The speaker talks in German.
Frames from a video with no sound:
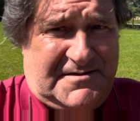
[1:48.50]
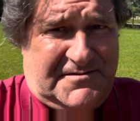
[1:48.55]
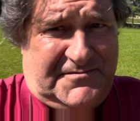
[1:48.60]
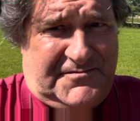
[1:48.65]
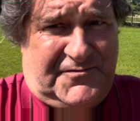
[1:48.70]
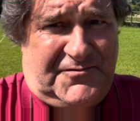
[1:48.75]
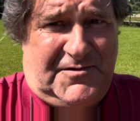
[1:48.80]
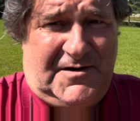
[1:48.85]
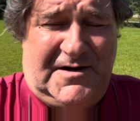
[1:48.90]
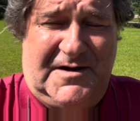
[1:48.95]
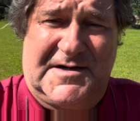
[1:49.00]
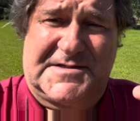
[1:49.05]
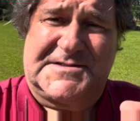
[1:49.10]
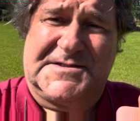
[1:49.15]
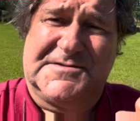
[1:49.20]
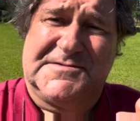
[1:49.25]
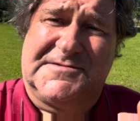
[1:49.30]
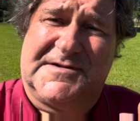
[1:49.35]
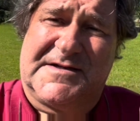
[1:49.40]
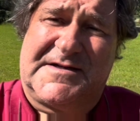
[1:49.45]
vor
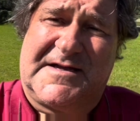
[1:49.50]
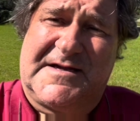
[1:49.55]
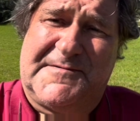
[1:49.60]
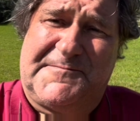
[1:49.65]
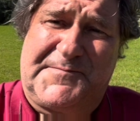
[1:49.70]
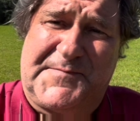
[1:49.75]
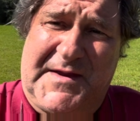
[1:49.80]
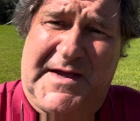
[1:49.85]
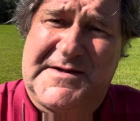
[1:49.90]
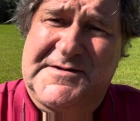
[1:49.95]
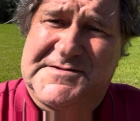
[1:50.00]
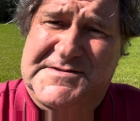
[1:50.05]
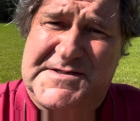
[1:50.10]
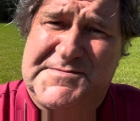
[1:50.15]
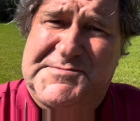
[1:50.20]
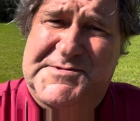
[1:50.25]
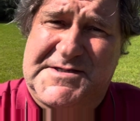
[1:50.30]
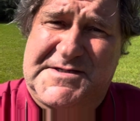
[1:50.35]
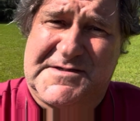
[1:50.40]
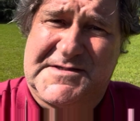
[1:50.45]

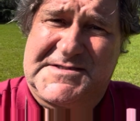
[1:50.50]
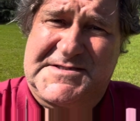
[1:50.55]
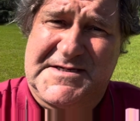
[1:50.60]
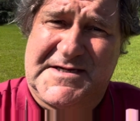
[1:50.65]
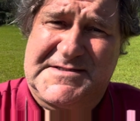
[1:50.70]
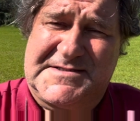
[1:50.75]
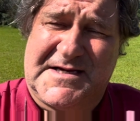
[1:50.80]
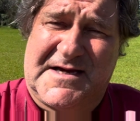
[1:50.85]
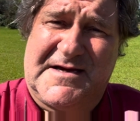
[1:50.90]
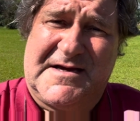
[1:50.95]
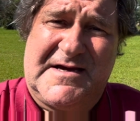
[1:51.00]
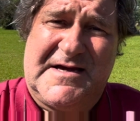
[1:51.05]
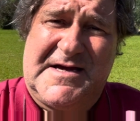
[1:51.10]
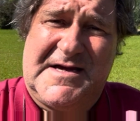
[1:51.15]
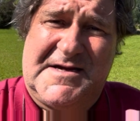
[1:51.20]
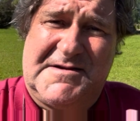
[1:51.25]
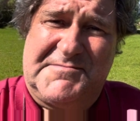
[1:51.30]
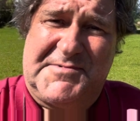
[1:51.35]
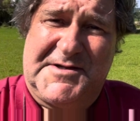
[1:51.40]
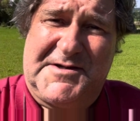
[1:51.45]
1871 ja sehr, sehr
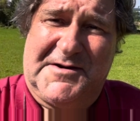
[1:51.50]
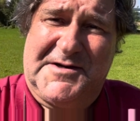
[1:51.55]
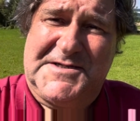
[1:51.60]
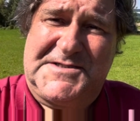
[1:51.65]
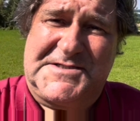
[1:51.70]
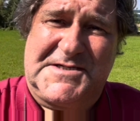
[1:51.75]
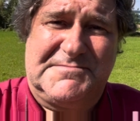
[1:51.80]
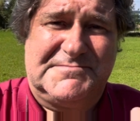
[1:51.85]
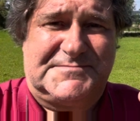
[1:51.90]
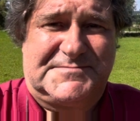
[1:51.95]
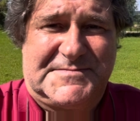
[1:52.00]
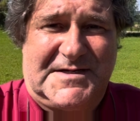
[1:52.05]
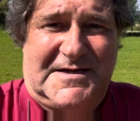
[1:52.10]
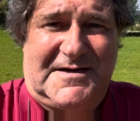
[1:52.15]
bedeutsam.